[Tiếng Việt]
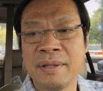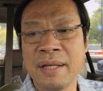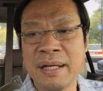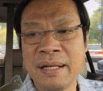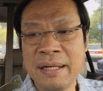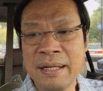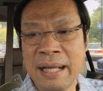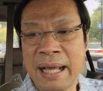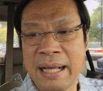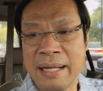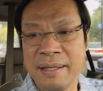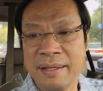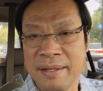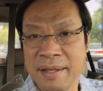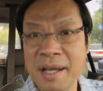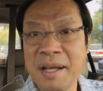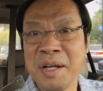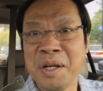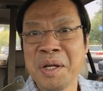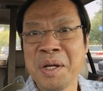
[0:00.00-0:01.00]
thịnh hành
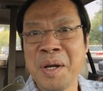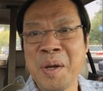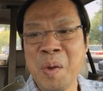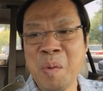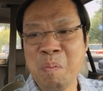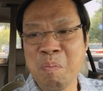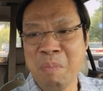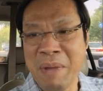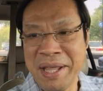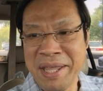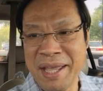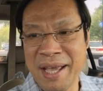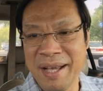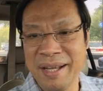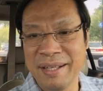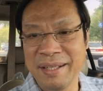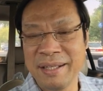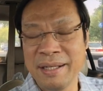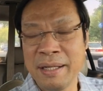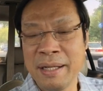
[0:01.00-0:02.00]
nhất lúc bấy
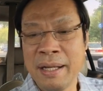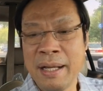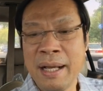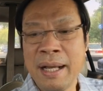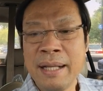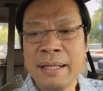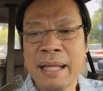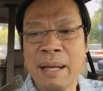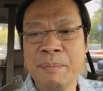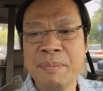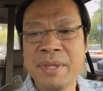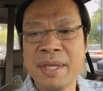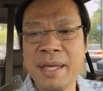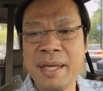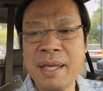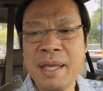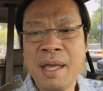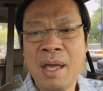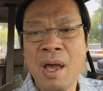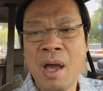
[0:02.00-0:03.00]
giờ. Thậm
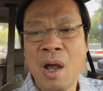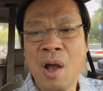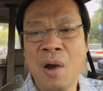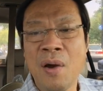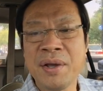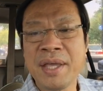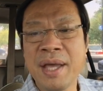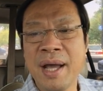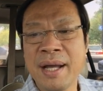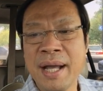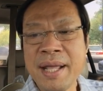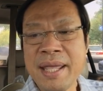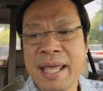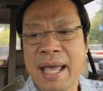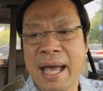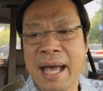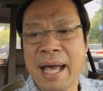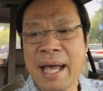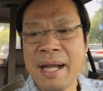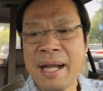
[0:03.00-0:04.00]
chí còn nhờ khán
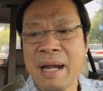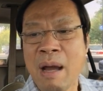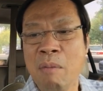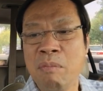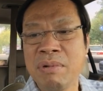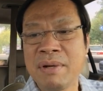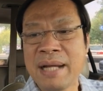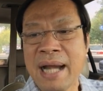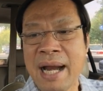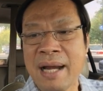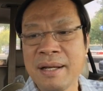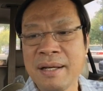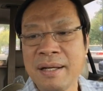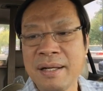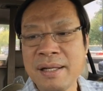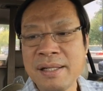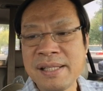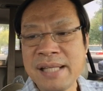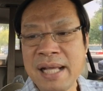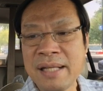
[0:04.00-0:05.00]
giả đồng trang
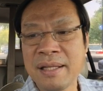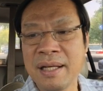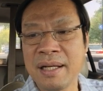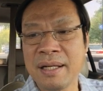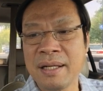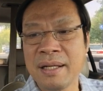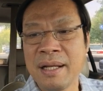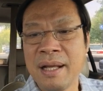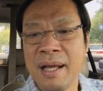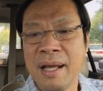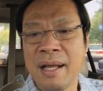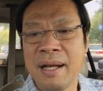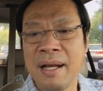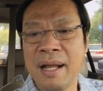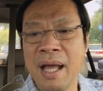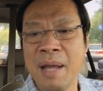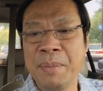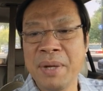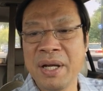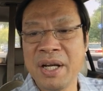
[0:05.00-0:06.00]
lứa xác thực
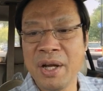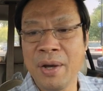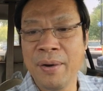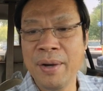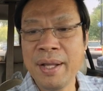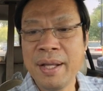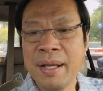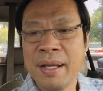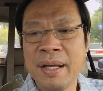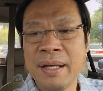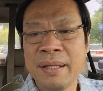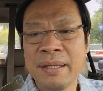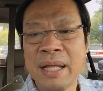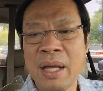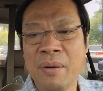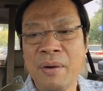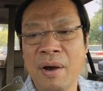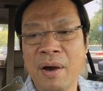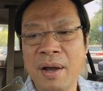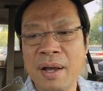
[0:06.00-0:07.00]
lời mình nói,
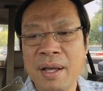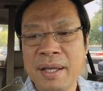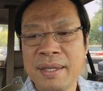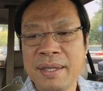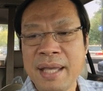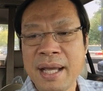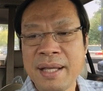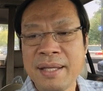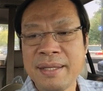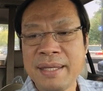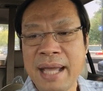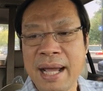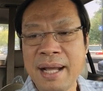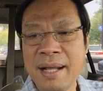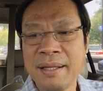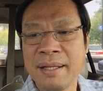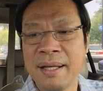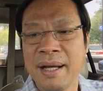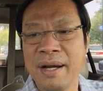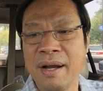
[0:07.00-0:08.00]
theo đó chắc
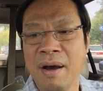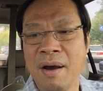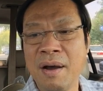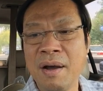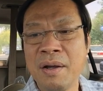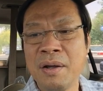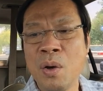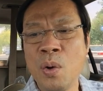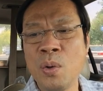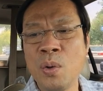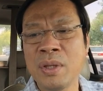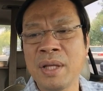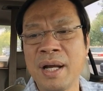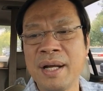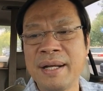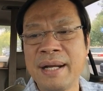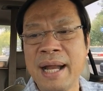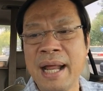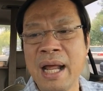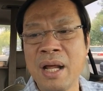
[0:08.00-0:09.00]
chắn thời đó gu thời
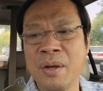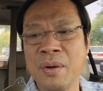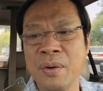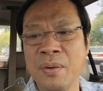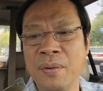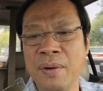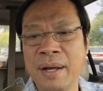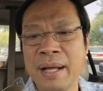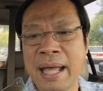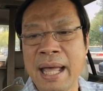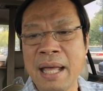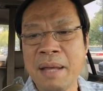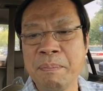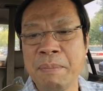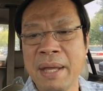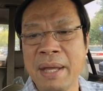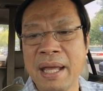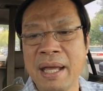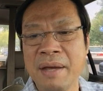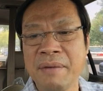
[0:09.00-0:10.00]
trang của các
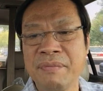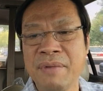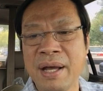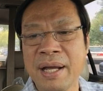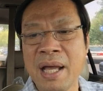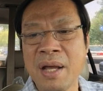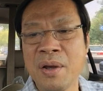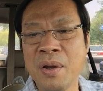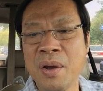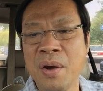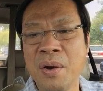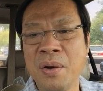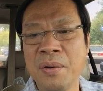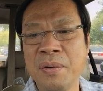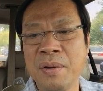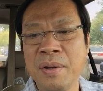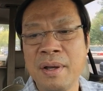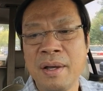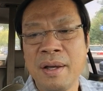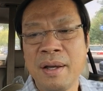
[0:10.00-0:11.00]
mẹ và các
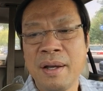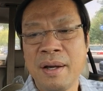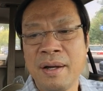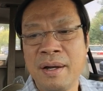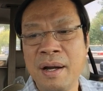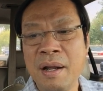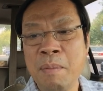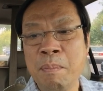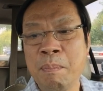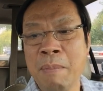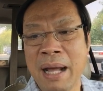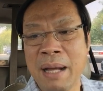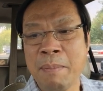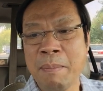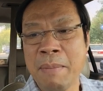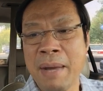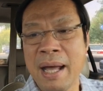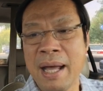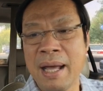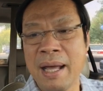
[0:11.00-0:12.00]
cô rất
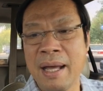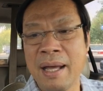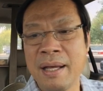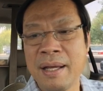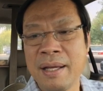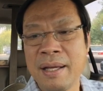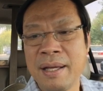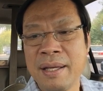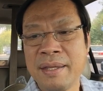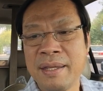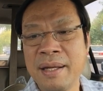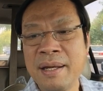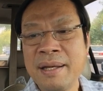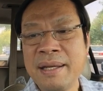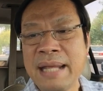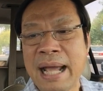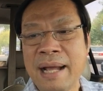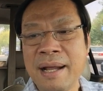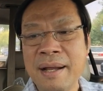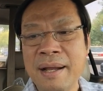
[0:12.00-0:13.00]
mặn mà, chín
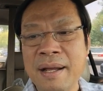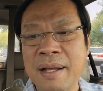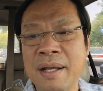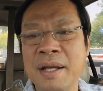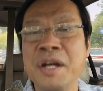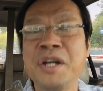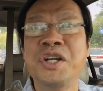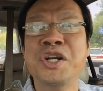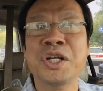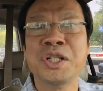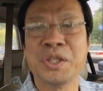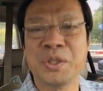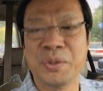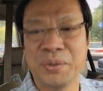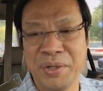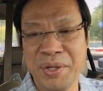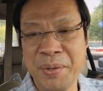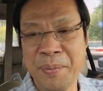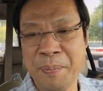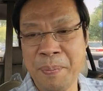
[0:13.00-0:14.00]
chắn trước
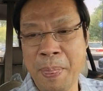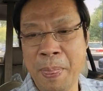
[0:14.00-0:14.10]
tuổi.